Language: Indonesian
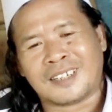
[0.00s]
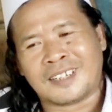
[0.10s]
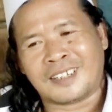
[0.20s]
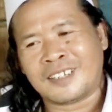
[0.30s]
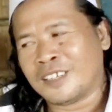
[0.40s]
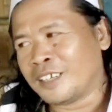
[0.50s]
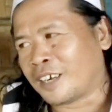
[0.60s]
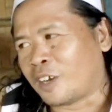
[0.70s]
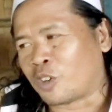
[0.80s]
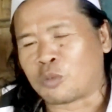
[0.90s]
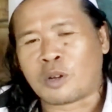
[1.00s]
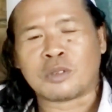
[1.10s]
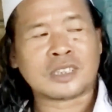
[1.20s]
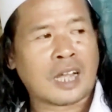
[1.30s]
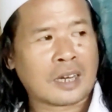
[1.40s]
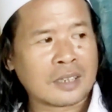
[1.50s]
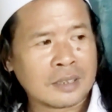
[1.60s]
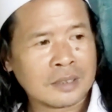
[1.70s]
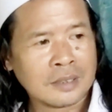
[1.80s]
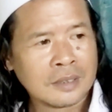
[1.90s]
kalau rumah besar,
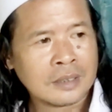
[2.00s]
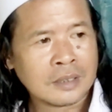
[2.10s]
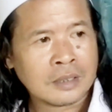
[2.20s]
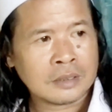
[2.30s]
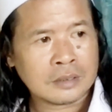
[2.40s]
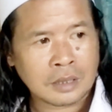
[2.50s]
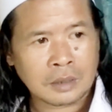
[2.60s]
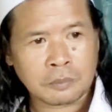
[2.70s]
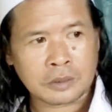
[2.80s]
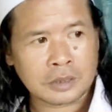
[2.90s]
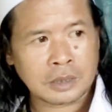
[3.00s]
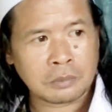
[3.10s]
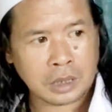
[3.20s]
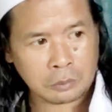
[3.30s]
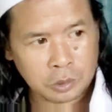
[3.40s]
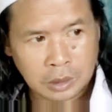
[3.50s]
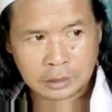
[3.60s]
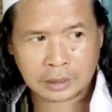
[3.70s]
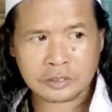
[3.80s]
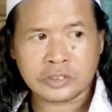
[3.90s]
ya dapat rezeki besar pun terasa
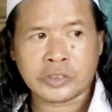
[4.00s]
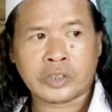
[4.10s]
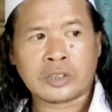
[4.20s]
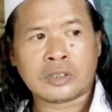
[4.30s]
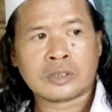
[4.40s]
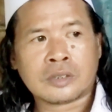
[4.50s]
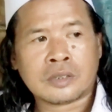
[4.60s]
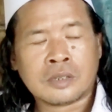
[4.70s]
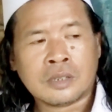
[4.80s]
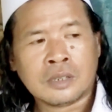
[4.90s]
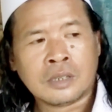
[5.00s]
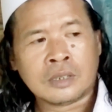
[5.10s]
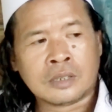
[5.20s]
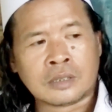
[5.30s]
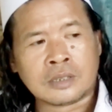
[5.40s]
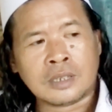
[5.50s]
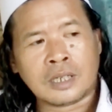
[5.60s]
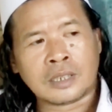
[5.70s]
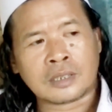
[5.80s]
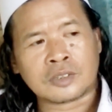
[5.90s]
kecil. Dan inilah yang
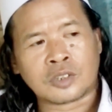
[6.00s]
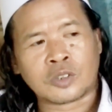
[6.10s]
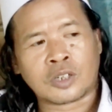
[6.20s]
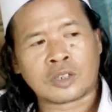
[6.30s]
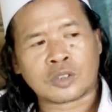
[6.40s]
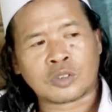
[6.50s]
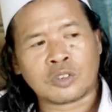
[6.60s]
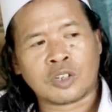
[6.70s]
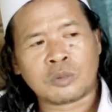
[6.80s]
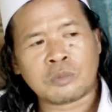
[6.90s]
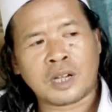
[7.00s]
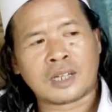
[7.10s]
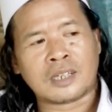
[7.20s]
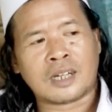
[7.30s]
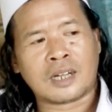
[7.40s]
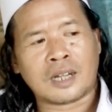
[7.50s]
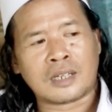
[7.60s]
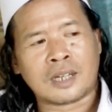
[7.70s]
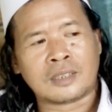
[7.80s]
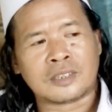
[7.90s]
dicontohkan Rasulullah. Memang ada ada
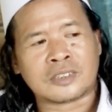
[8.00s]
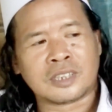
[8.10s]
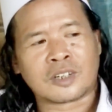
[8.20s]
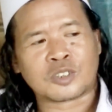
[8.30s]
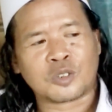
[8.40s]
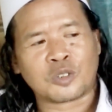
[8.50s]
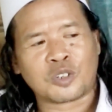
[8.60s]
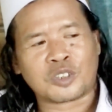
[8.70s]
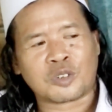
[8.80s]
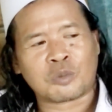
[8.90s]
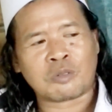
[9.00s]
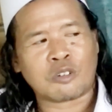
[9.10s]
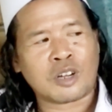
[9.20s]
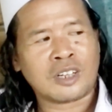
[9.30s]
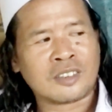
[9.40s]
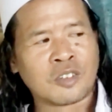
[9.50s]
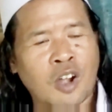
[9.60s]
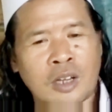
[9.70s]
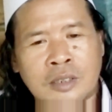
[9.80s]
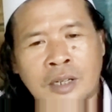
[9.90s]
hadisnya Rasulullah di rumah mewah, nggak ada.
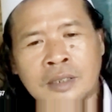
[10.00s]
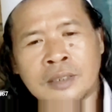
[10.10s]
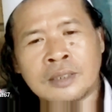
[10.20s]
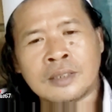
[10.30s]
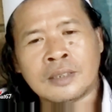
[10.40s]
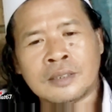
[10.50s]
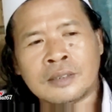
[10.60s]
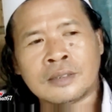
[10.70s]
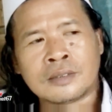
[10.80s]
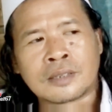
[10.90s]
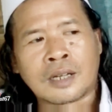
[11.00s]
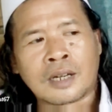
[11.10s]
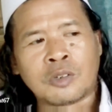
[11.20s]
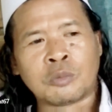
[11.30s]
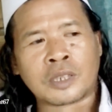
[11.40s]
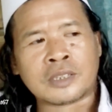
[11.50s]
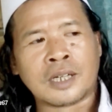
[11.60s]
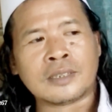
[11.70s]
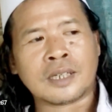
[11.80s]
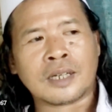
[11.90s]
Nggak ada ya. Sekarang umatnya aja.
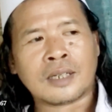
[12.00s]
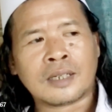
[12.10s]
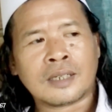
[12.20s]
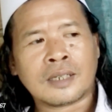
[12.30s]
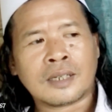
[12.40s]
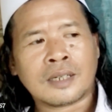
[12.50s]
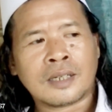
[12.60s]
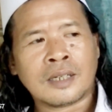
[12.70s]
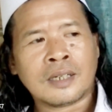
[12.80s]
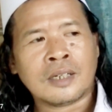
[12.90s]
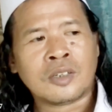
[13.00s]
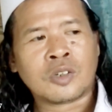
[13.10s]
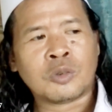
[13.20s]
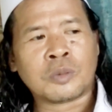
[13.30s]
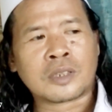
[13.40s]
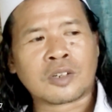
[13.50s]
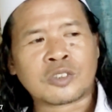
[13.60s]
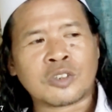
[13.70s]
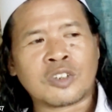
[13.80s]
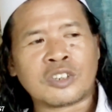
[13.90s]
Umat Rasulullah
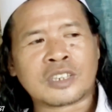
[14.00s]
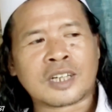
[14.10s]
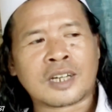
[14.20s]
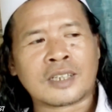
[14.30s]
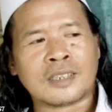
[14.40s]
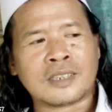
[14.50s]
sekarang ini kalau